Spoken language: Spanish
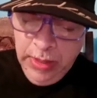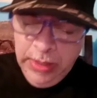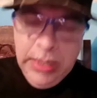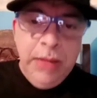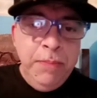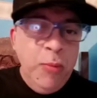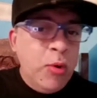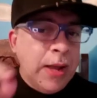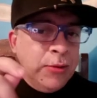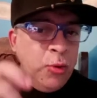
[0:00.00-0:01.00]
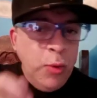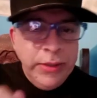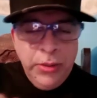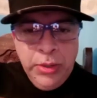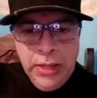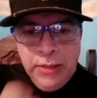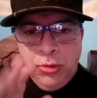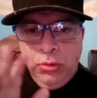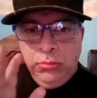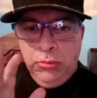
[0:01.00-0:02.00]
Y buscando buen
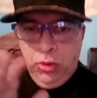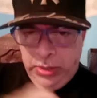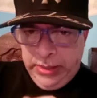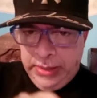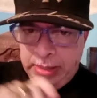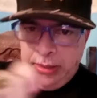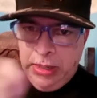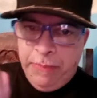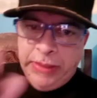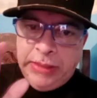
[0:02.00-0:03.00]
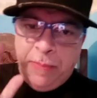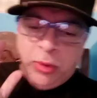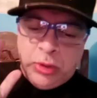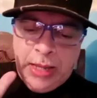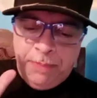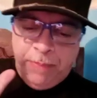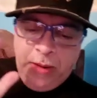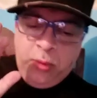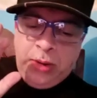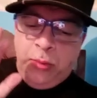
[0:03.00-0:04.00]
dividendo, los que quieran de repente apostar
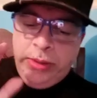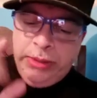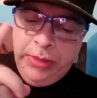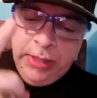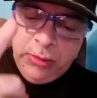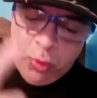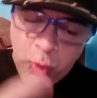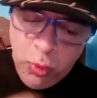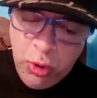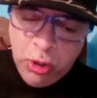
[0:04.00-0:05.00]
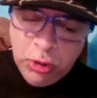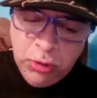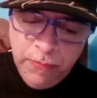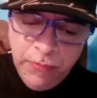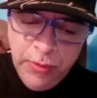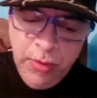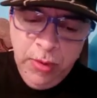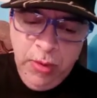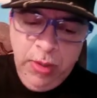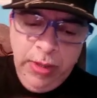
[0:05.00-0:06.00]
para buscar buen dividendo, un logro
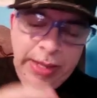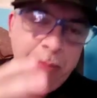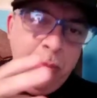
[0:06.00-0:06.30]
en